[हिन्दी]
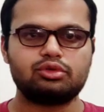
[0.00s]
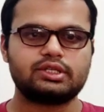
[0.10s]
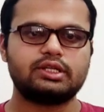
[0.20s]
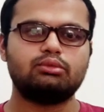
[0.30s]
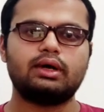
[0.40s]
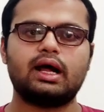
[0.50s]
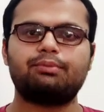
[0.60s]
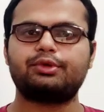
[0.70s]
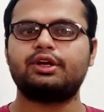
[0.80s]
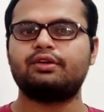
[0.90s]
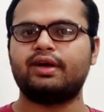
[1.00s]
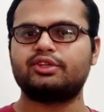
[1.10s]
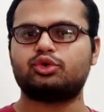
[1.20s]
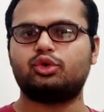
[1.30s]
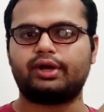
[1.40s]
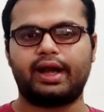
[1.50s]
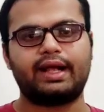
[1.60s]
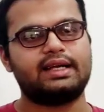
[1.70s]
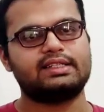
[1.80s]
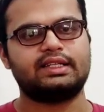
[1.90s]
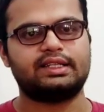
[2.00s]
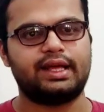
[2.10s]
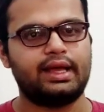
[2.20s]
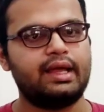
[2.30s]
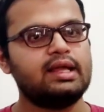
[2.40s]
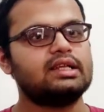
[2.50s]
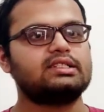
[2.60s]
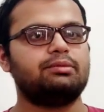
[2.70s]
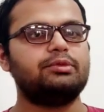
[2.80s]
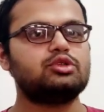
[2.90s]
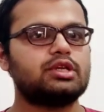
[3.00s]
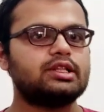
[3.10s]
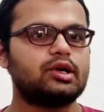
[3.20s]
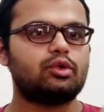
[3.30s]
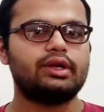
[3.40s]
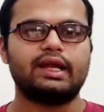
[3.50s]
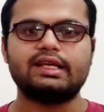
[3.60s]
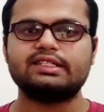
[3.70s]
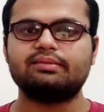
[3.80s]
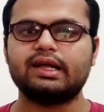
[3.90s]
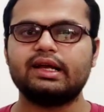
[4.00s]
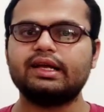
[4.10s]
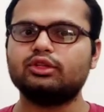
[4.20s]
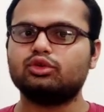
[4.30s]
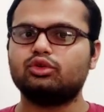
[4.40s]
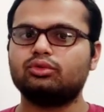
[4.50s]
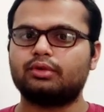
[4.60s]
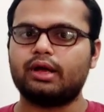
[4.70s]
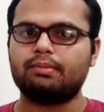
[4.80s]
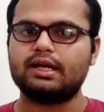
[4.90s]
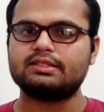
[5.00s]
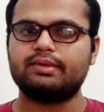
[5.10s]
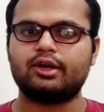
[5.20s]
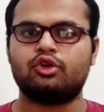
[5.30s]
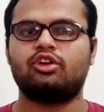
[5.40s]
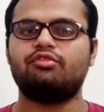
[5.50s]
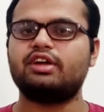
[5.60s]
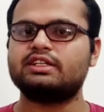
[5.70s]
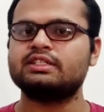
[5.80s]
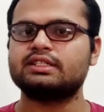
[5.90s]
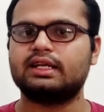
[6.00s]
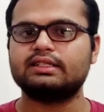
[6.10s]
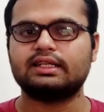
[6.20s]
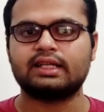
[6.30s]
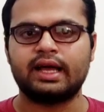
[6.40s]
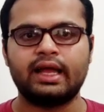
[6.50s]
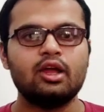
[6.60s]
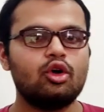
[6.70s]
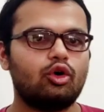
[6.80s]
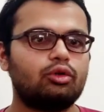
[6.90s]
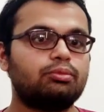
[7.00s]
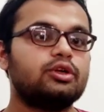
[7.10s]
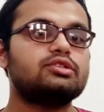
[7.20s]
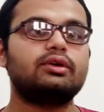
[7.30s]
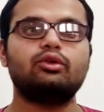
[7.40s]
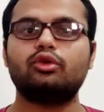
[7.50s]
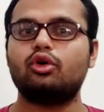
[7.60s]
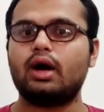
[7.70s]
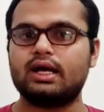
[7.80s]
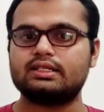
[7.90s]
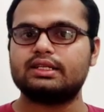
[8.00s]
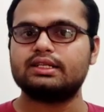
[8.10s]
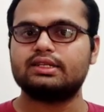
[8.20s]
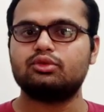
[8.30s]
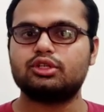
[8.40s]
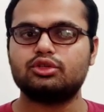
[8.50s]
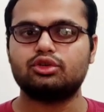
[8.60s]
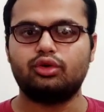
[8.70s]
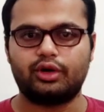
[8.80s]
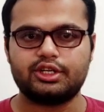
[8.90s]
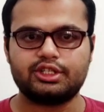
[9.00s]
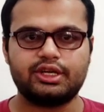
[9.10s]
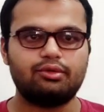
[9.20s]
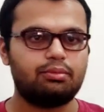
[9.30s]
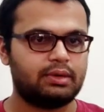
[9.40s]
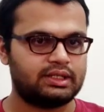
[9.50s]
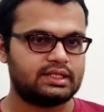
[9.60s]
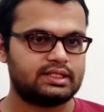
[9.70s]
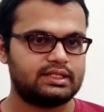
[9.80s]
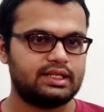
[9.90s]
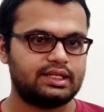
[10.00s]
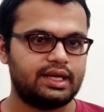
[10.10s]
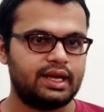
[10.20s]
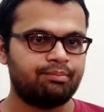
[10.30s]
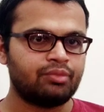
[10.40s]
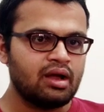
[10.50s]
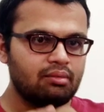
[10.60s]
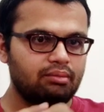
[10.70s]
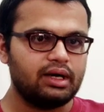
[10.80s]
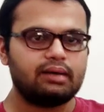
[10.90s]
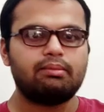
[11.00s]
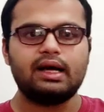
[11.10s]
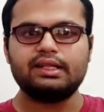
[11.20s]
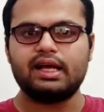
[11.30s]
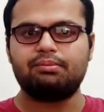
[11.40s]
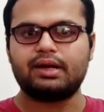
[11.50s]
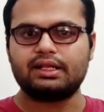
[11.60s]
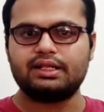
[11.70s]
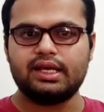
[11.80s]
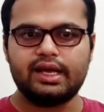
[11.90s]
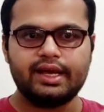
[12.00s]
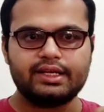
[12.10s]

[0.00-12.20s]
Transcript: वो उसके द्वारा आपके डिवाइस को ट्रैक कर सकते हैं जब भी उसके अंदर कोई नई सिम डालेगी तो उनके पास में एक नोटिफिकेशन चला जाता है और पुलिस वालों को आसानी से उसकी जो लोकेशन है वो पता चल जाती है मगर बात यहाँ पर आती है